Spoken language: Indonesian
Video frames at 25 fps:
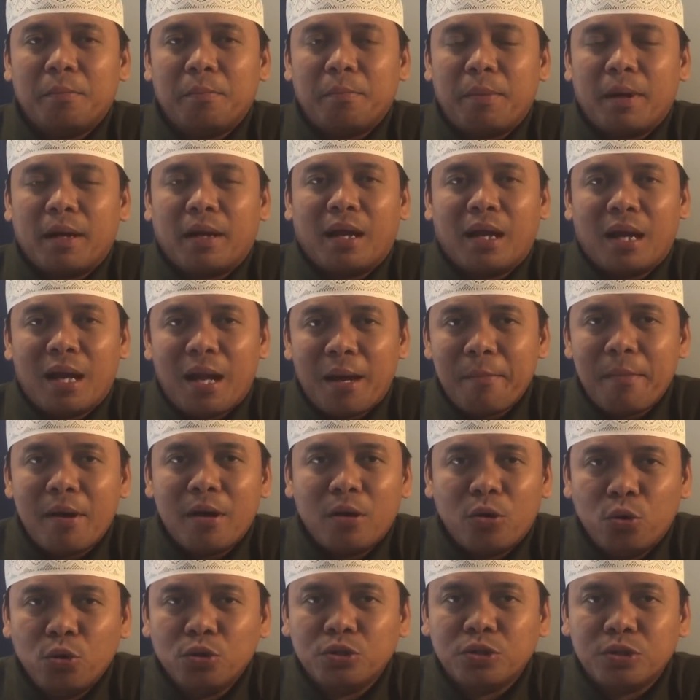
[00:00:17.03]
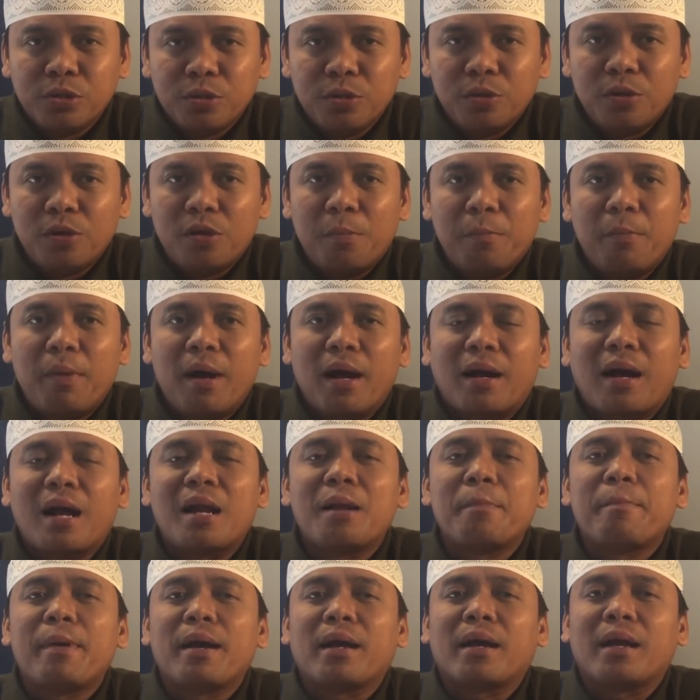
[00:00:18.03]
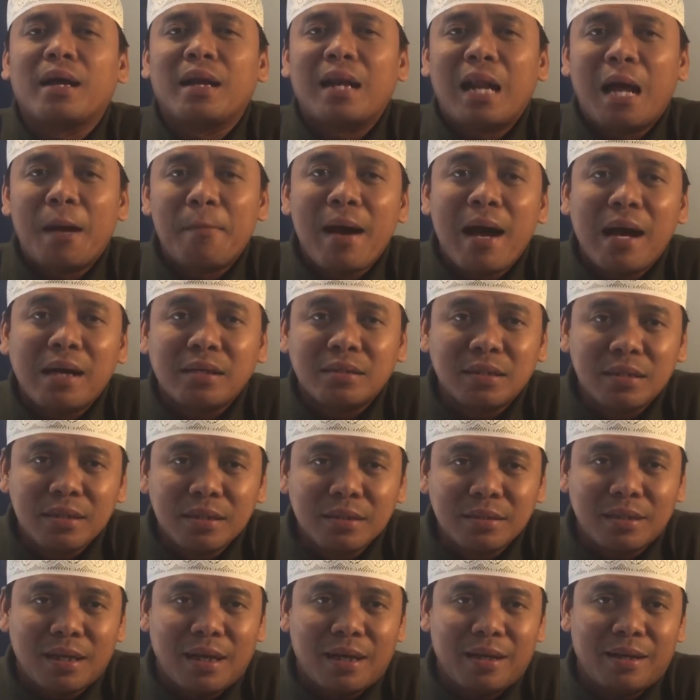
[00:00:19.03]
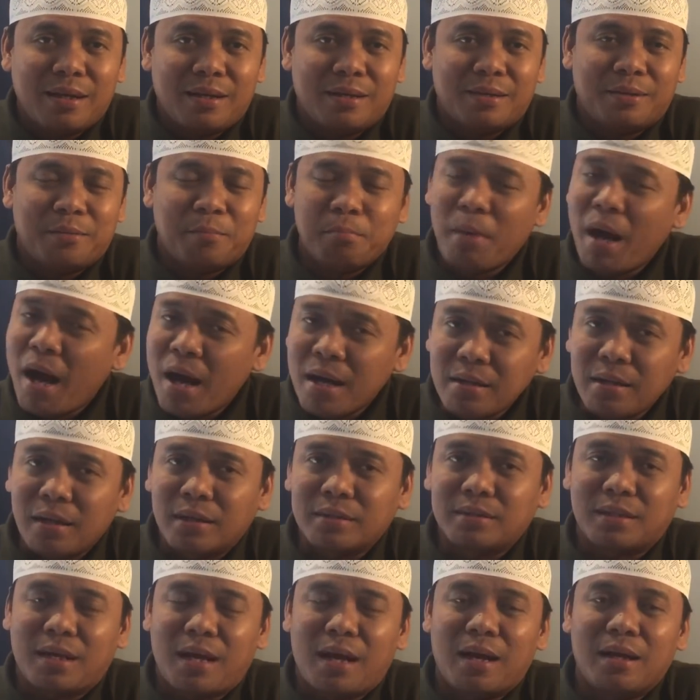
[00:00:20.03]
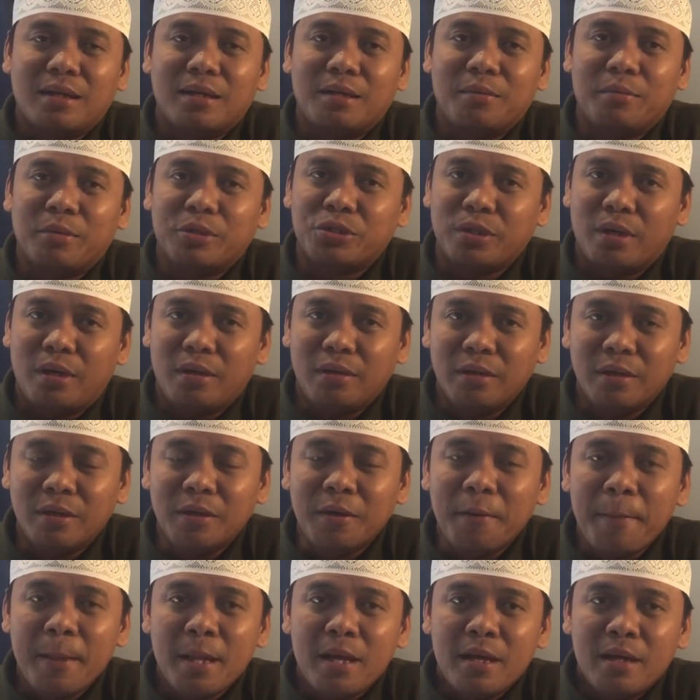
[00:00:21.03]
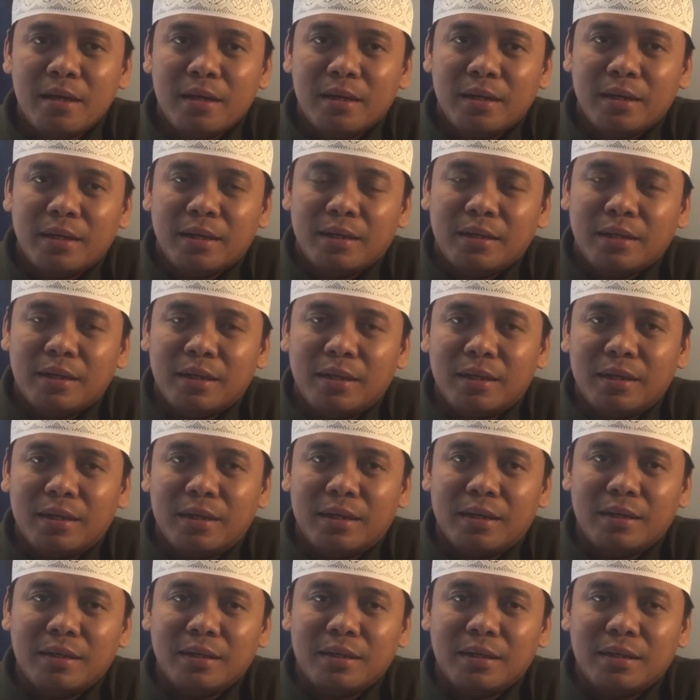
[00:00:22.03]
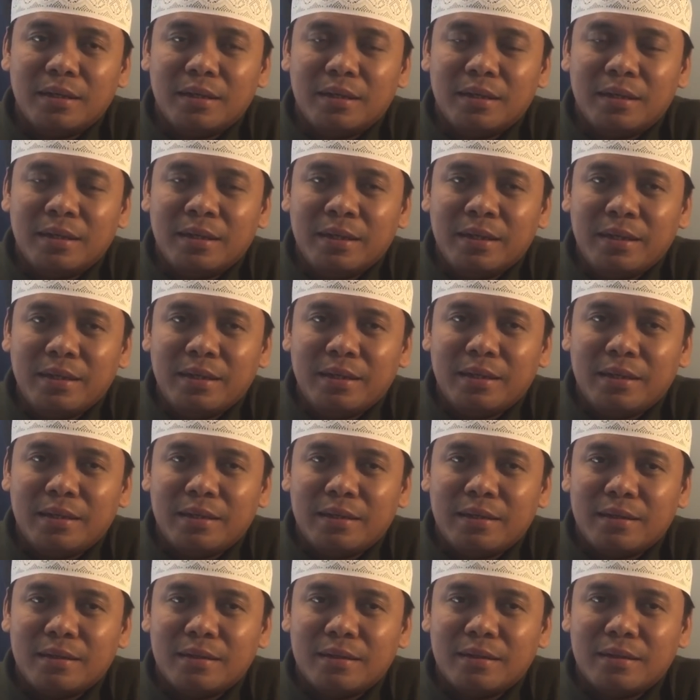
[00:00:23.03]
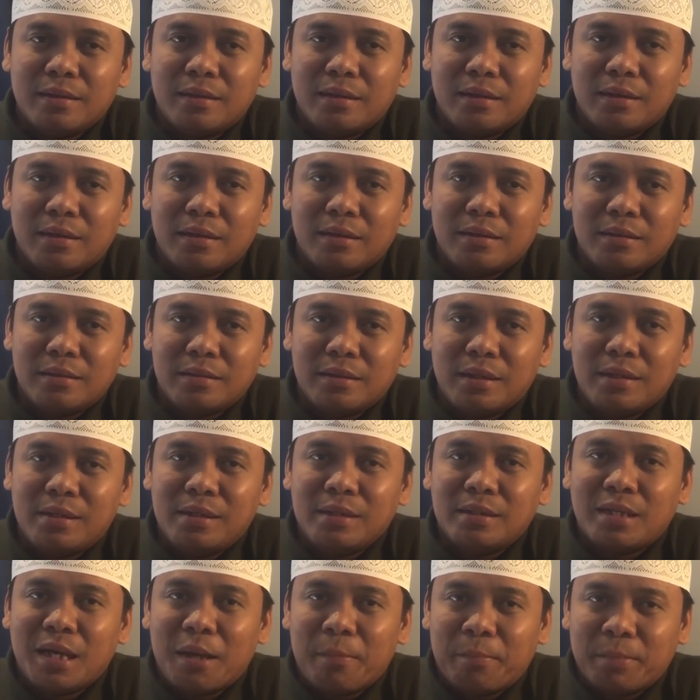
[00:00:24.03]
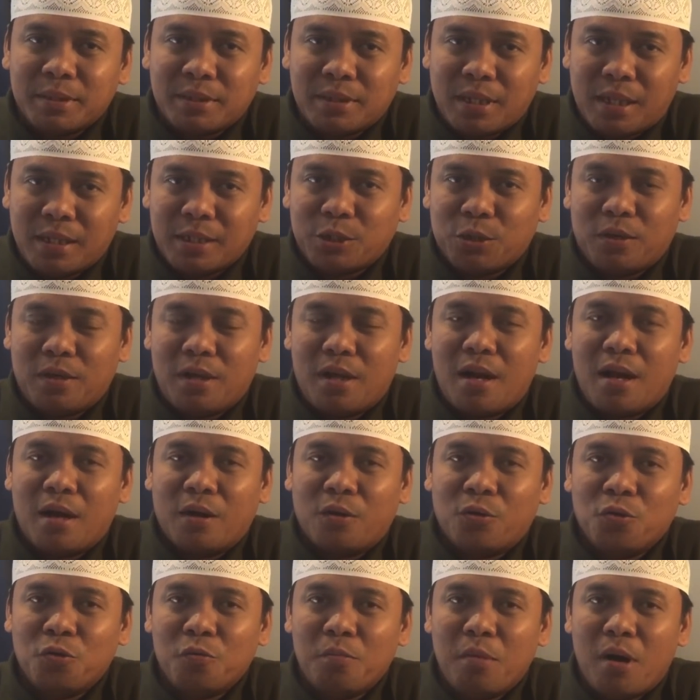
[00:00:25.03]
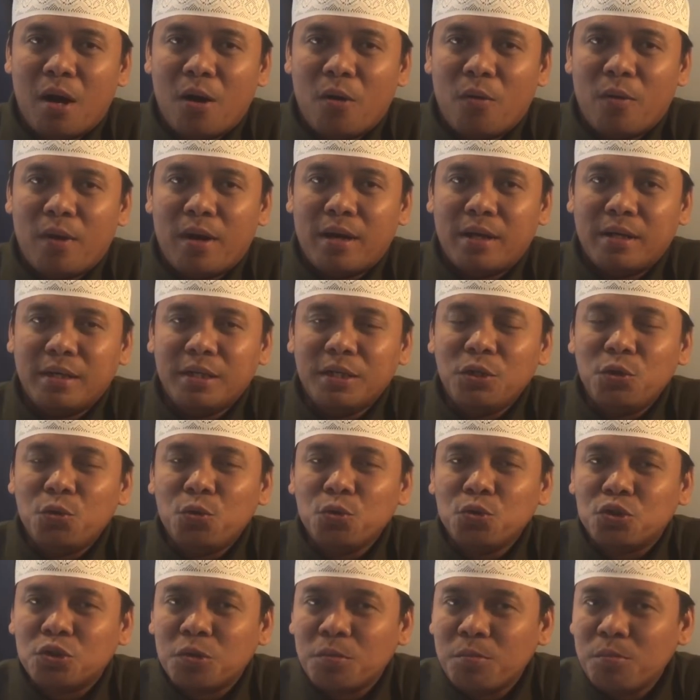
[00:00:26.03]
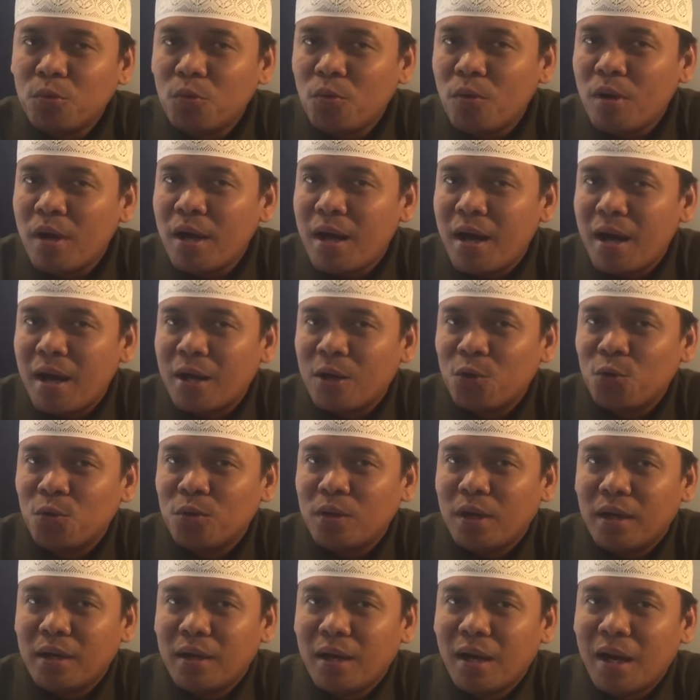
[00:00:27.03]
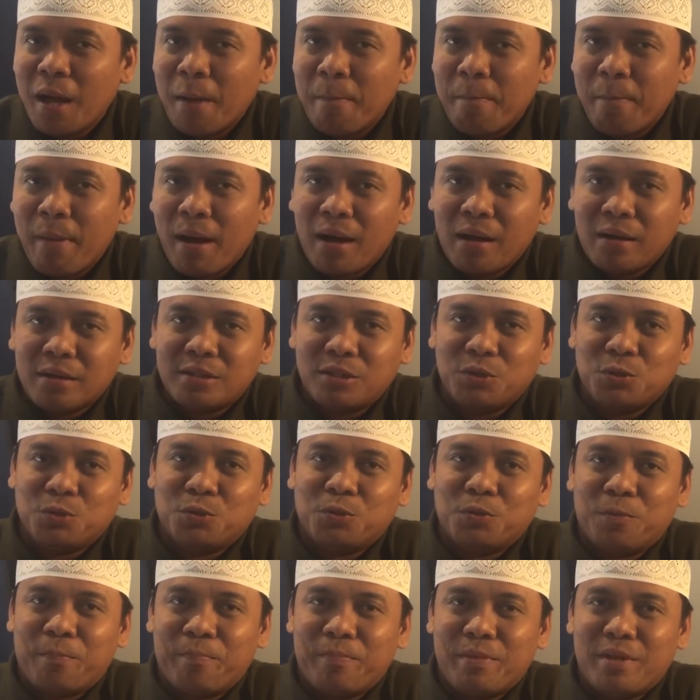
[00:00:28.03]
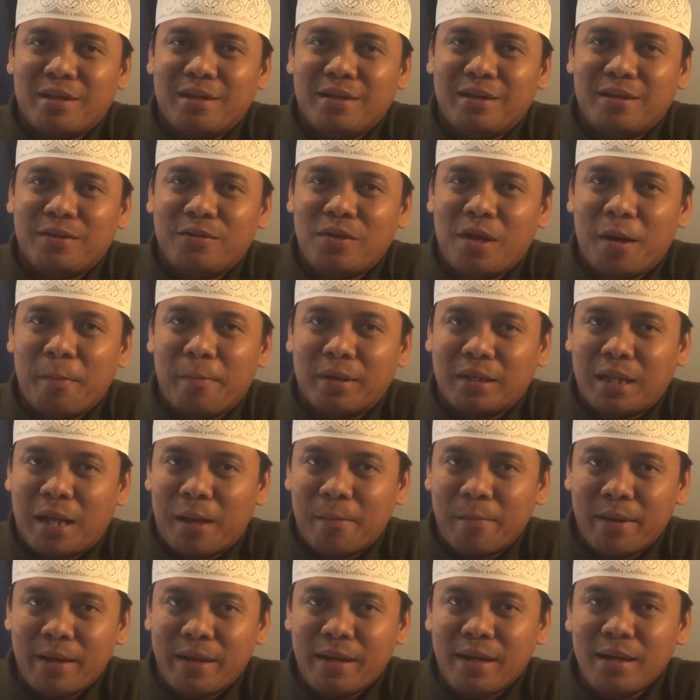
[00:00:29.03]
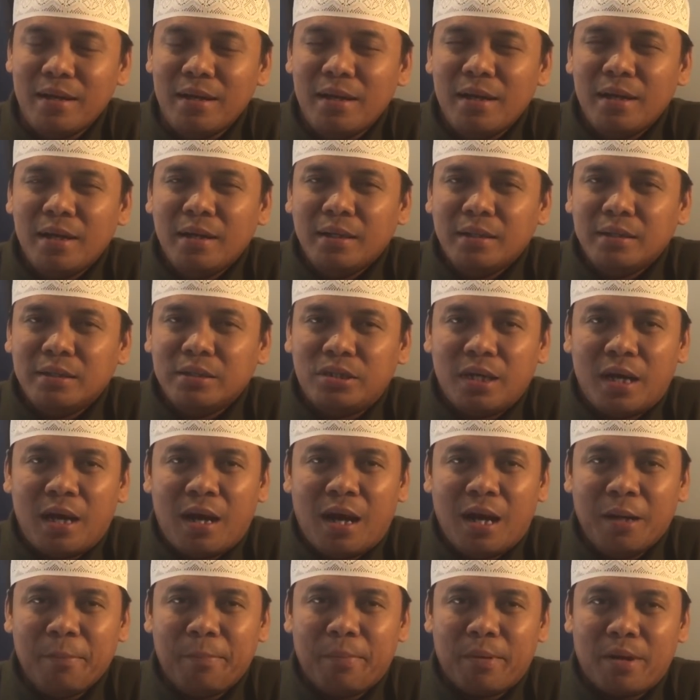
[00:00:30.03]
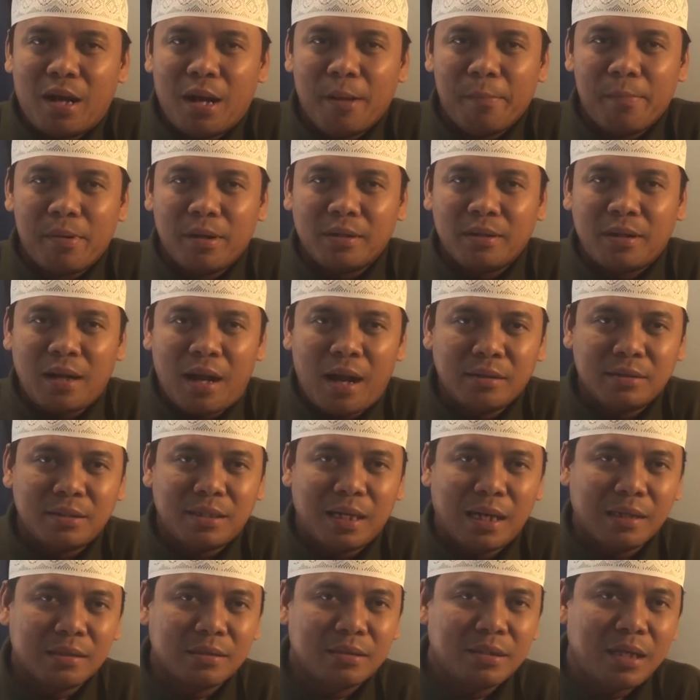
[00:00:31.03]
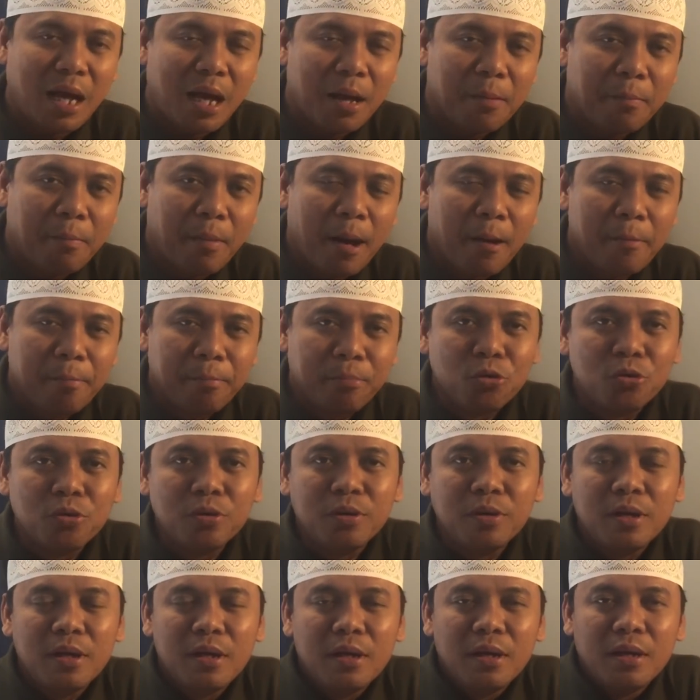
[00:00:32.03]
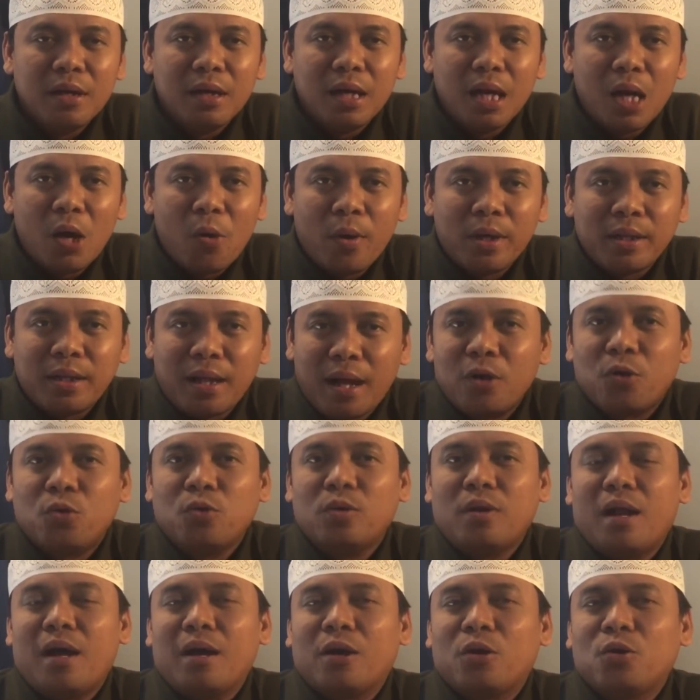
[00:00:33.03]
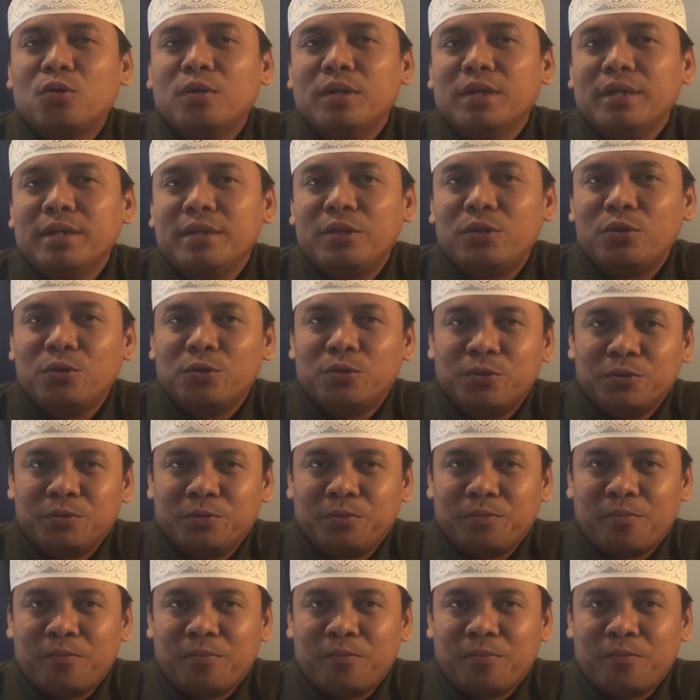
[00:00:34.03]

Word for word: pakai nama Gus Nur, bahkan pakai nama asli saya. Banyak sekali, masya Allah. Eh, ini jadi saya pesan saudaraku bahwa itu semua akun adalah palsu. Itu yang pertama ya, jangan pernah bertransaksi apapun lewat akun-akun itu.